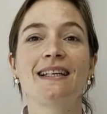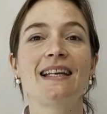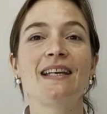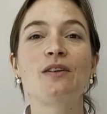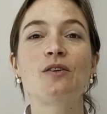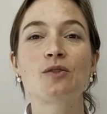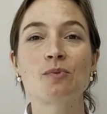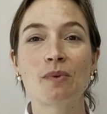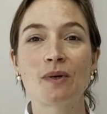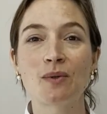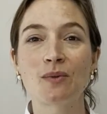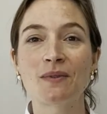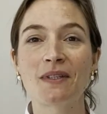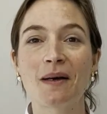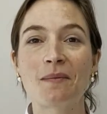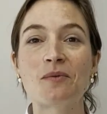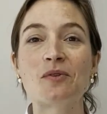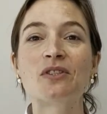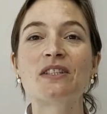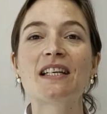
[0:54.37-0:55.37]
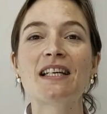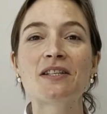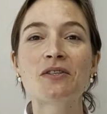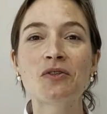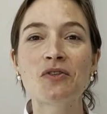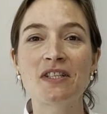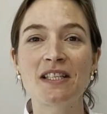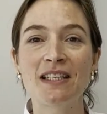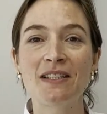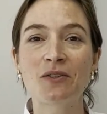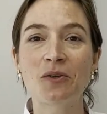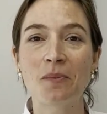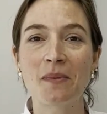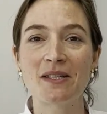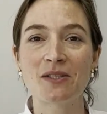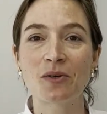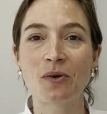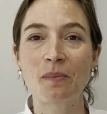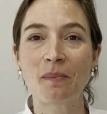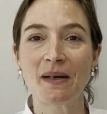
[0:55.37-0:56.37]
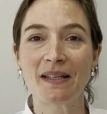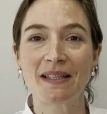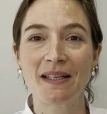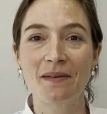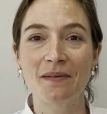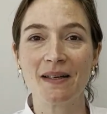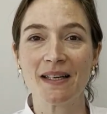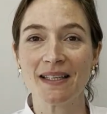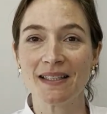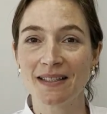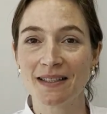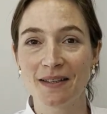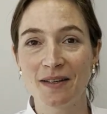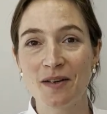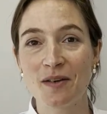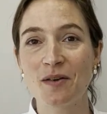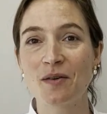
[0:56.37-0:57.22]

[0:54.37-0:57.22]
Y nos preguntamos, ¿qué son síntomas compatibles?